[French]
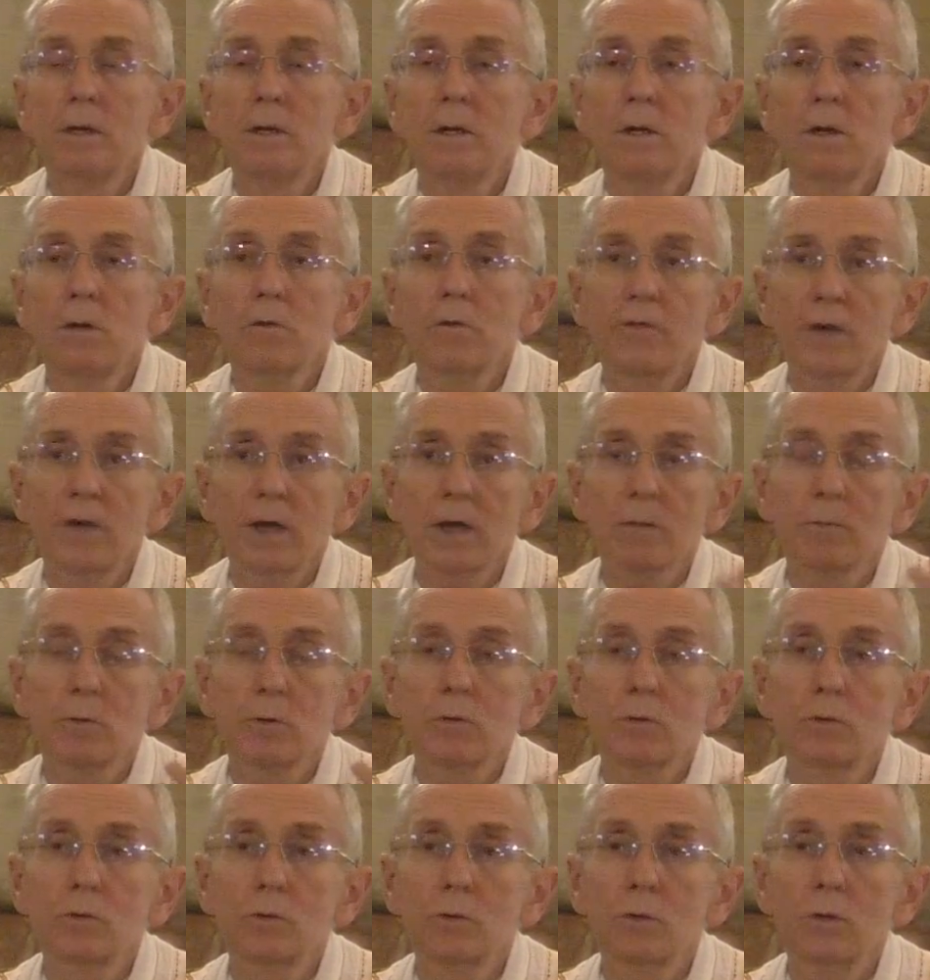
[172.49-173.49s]
le Verbe de
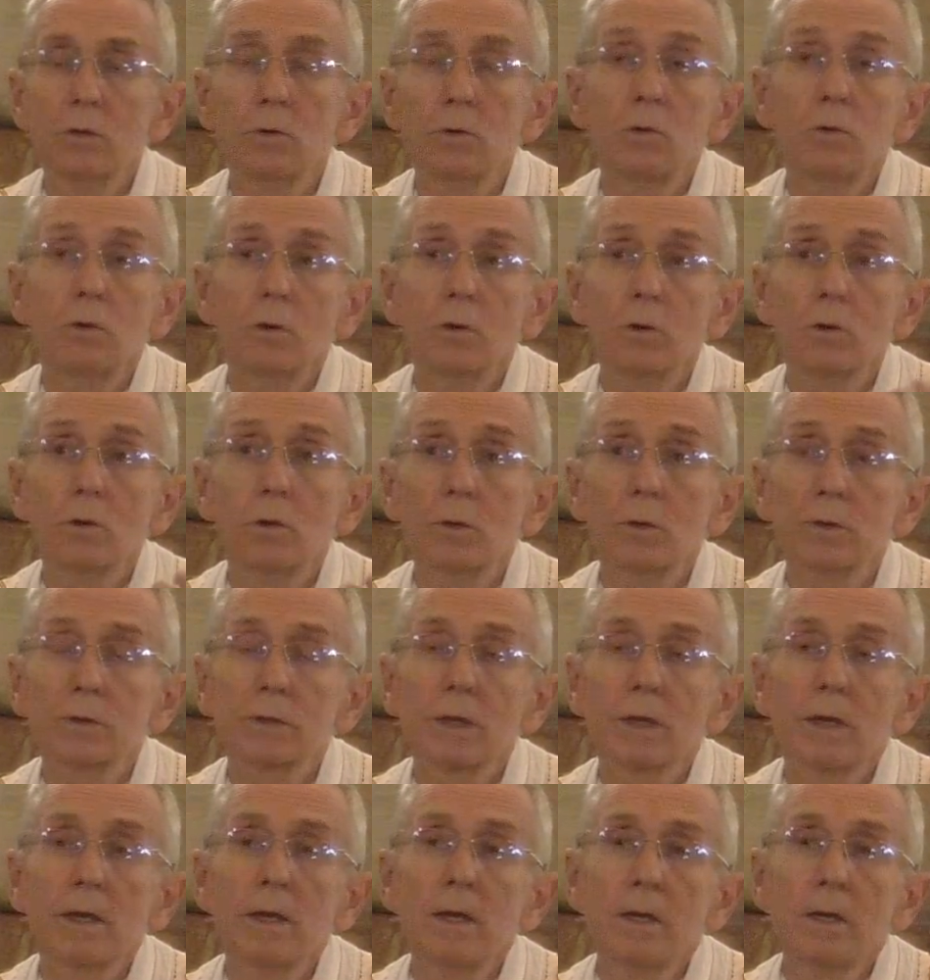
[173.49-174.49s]
Dieu, le Logos,
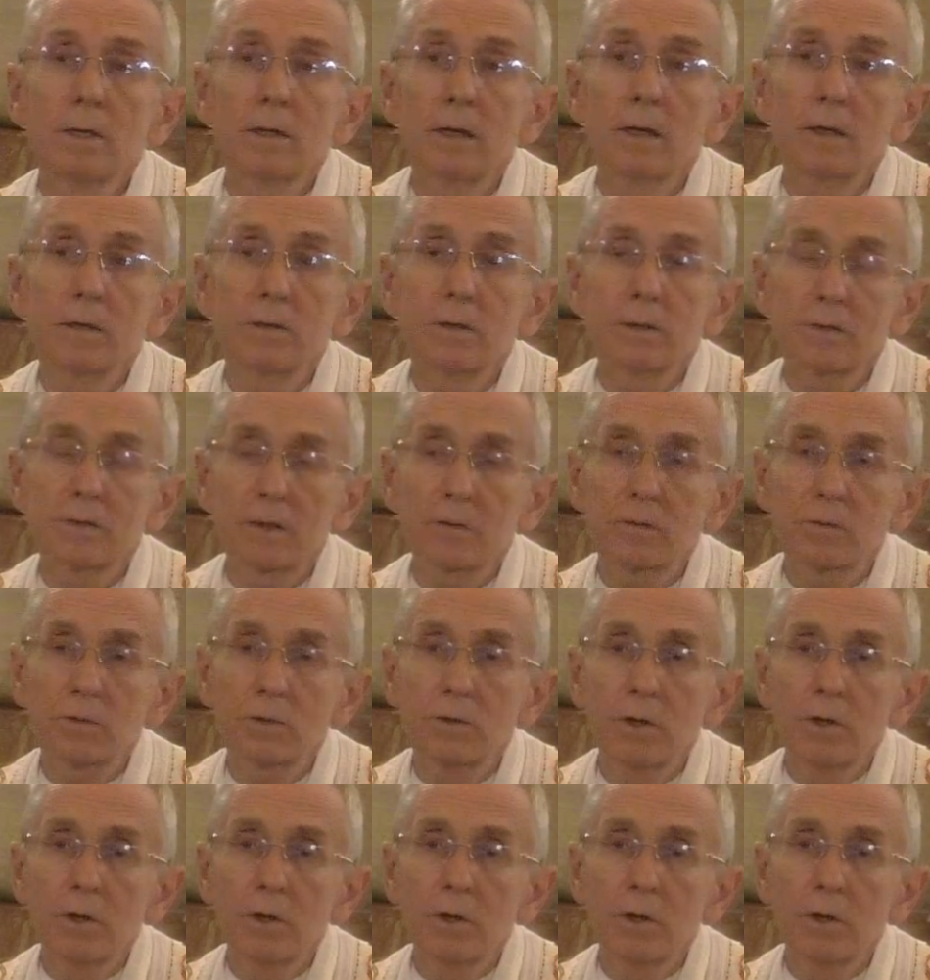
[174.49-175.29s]
euh, euh,